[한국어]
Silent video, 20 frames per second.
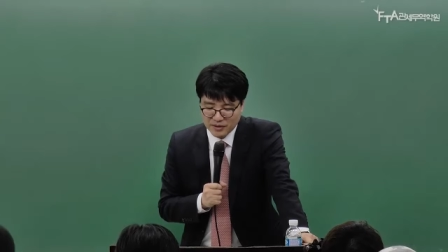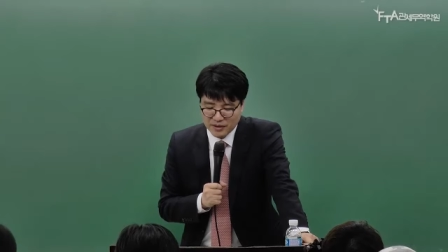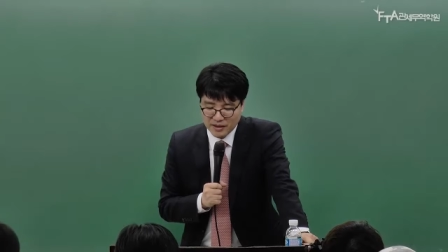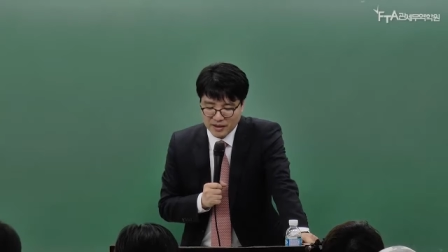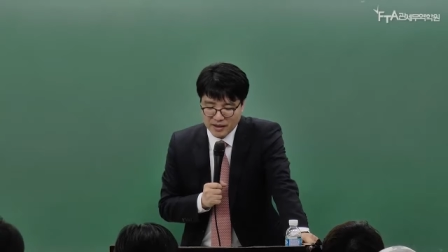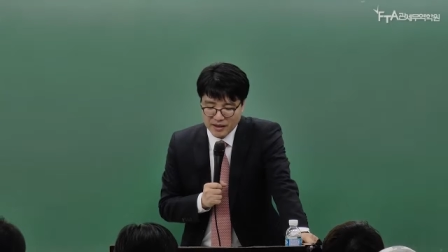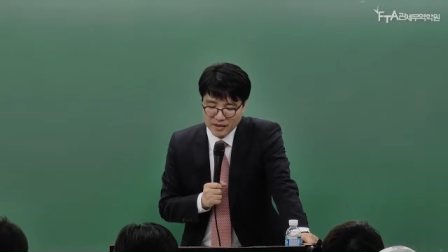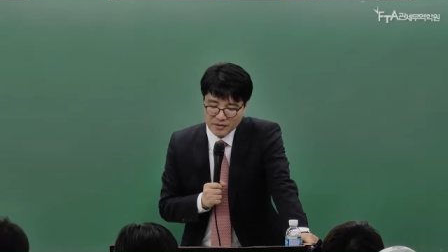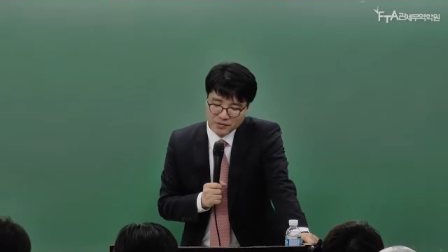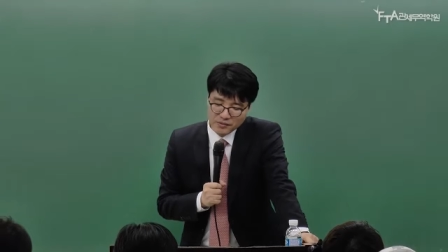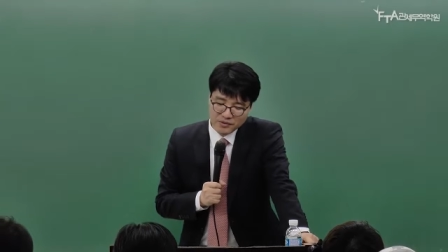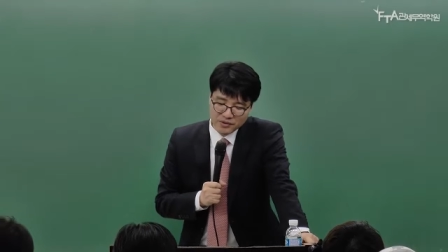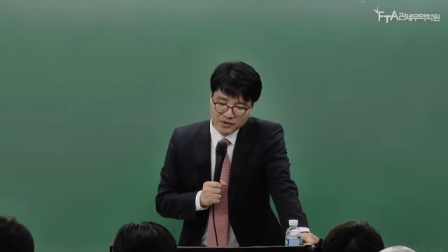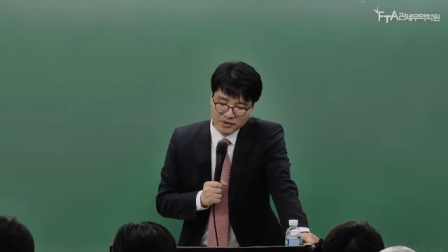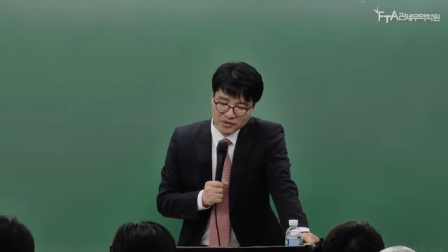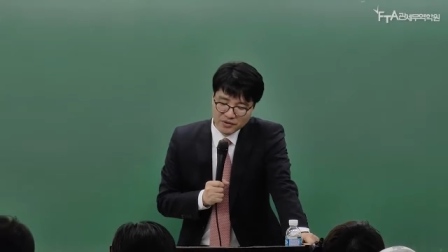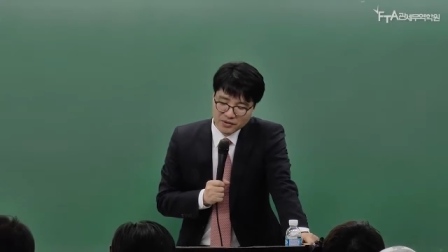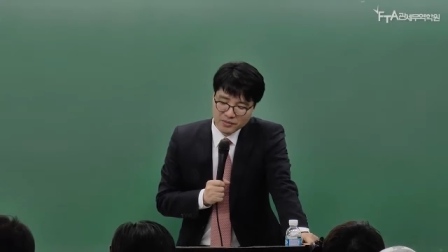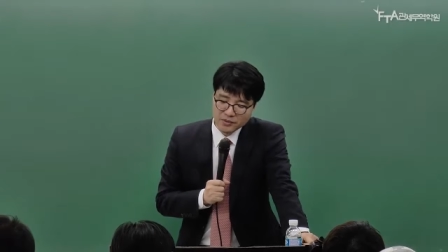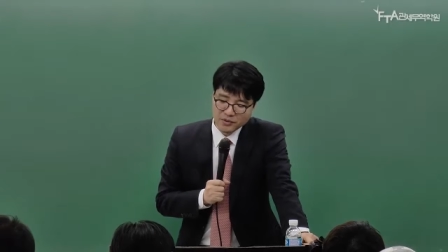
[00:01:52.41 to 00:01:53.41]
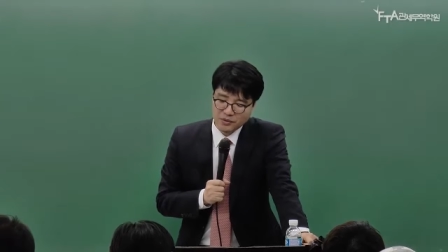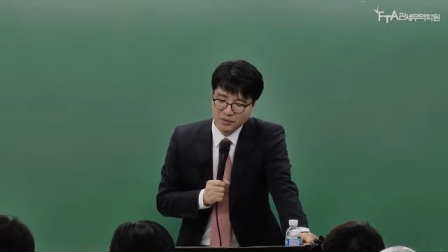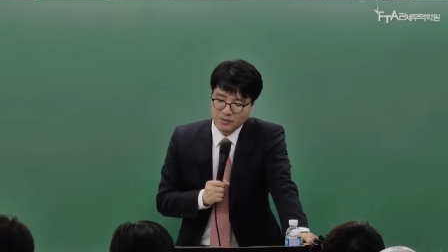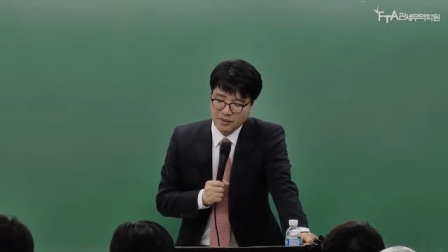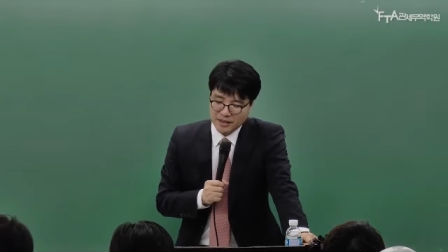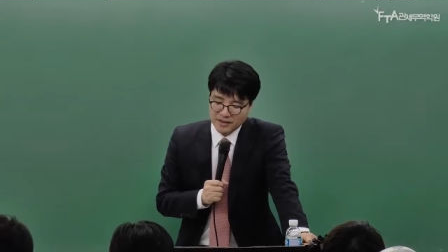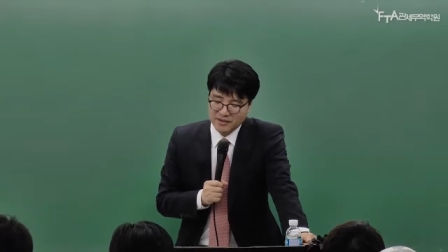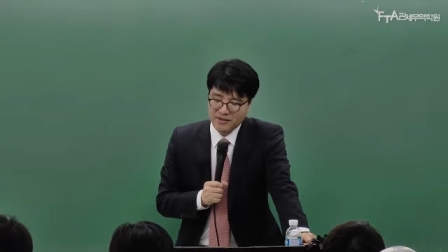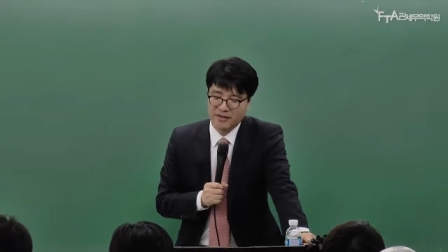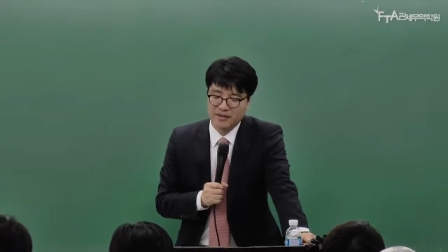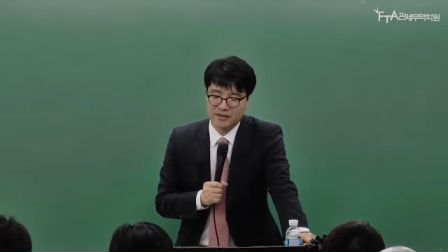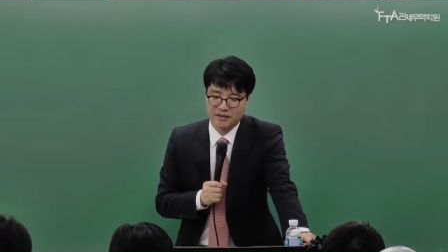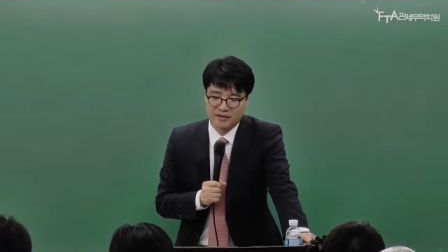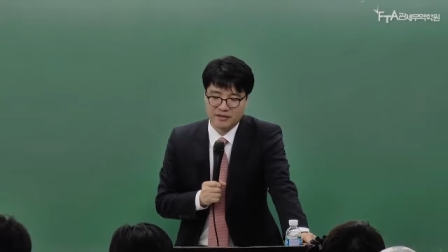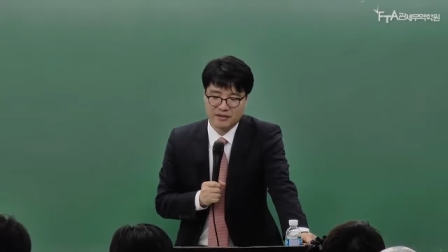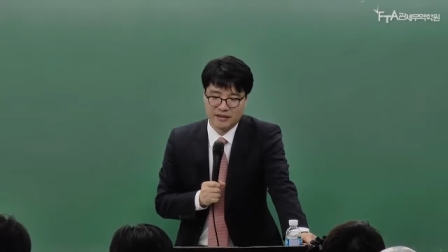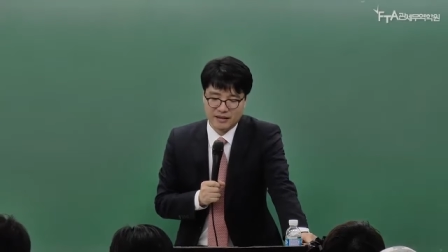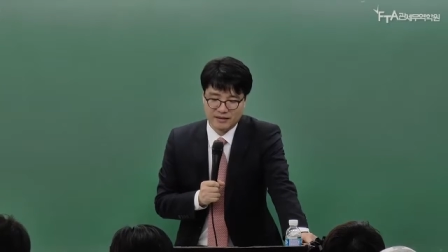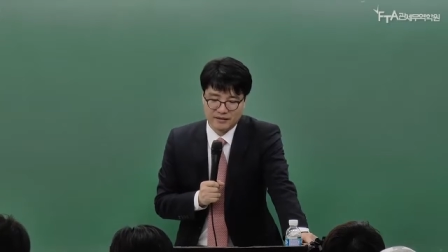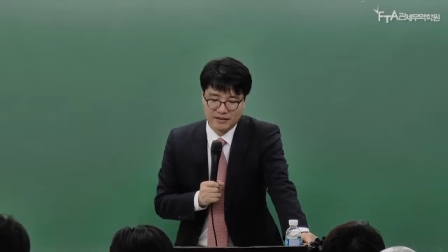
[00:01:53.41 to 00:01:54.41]
계속 연습을 좀 하셔야 될
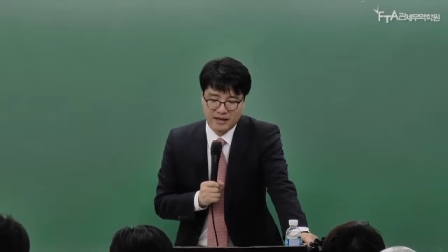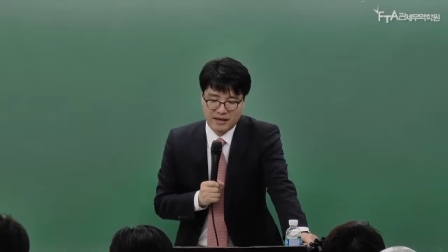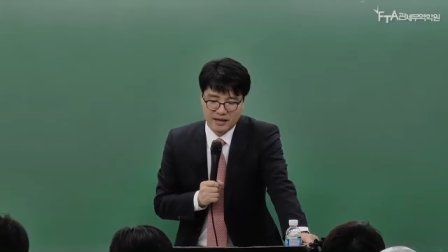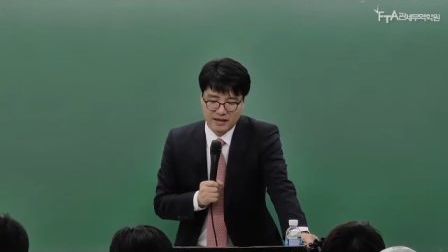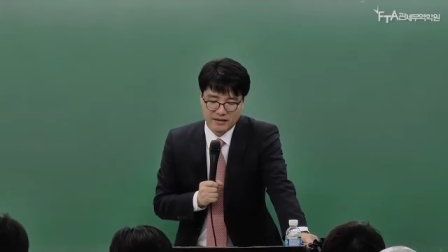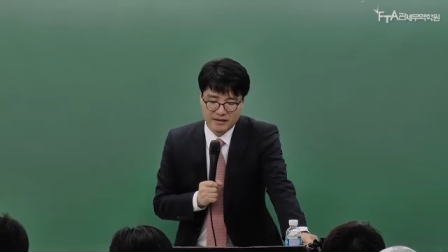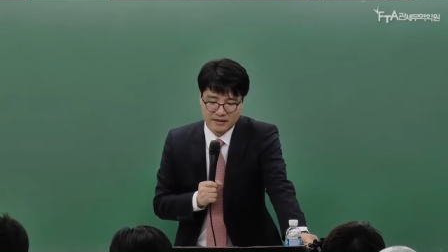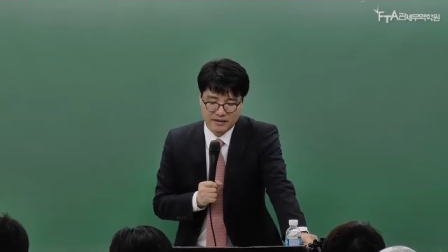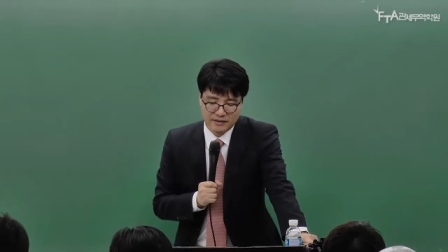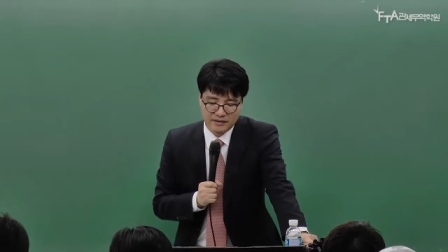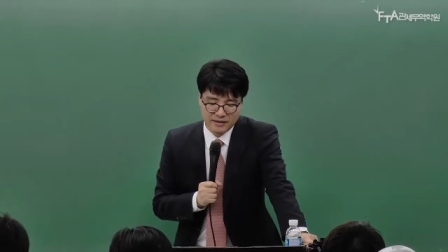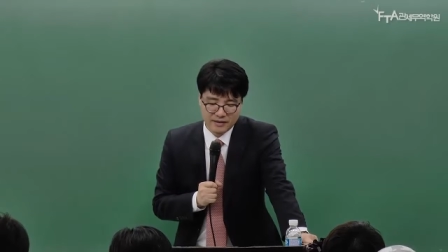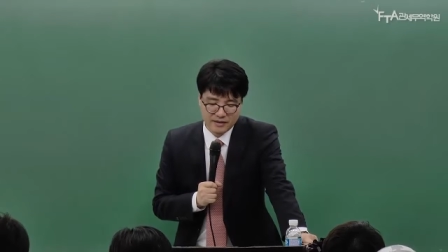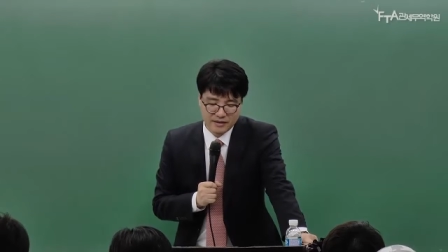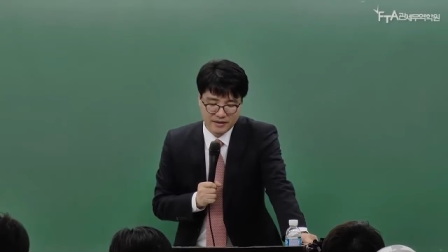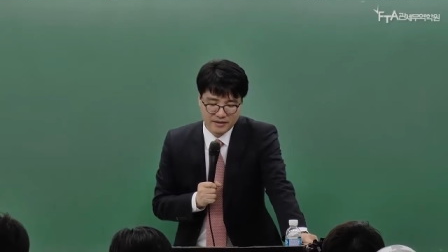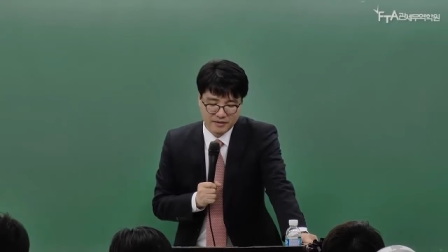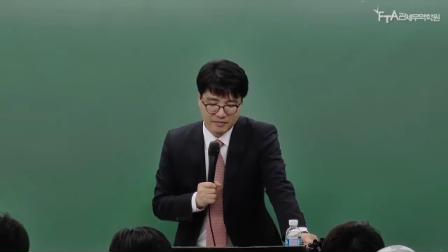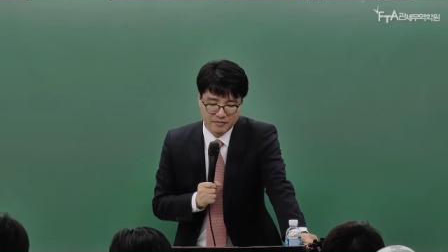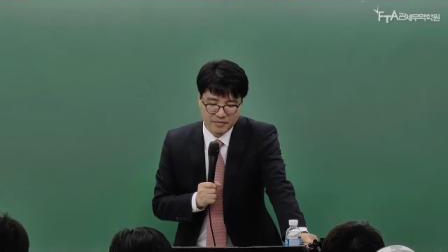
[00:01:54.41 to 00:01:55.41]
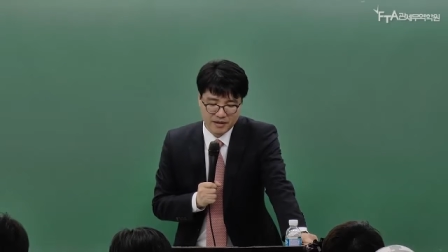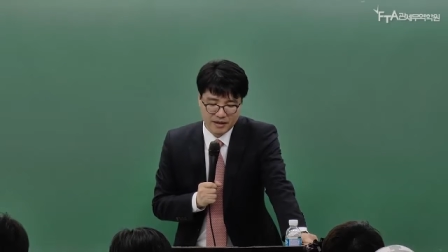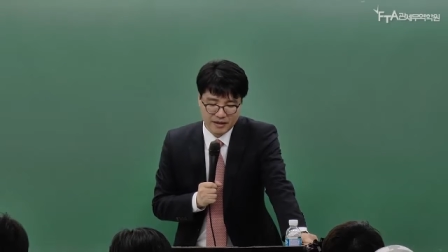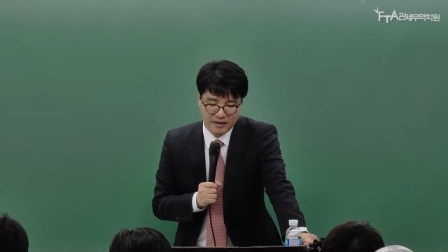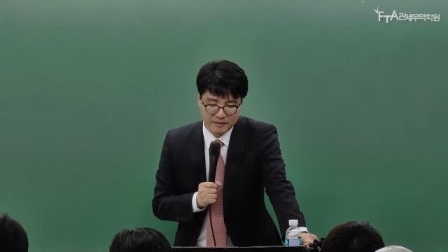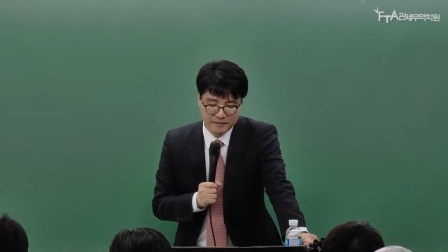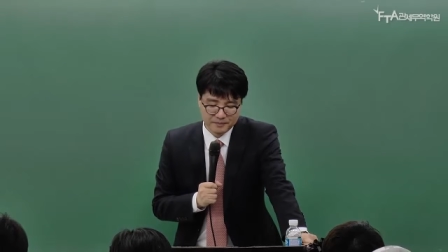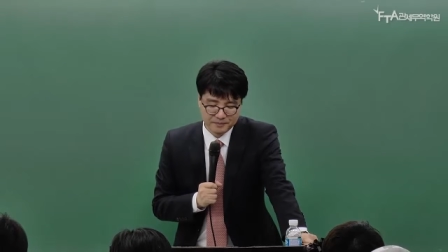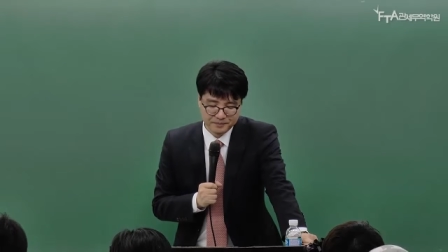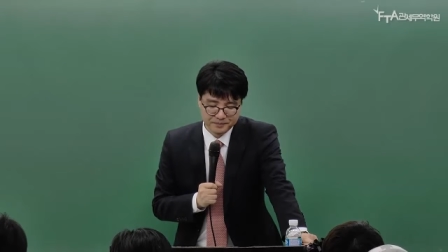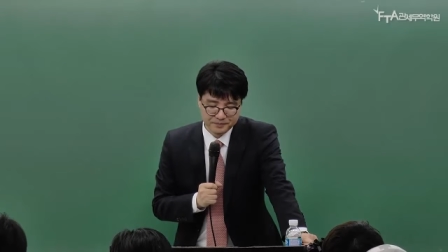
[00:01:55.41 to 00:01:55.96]
것 같다라는 생각이 듭니다.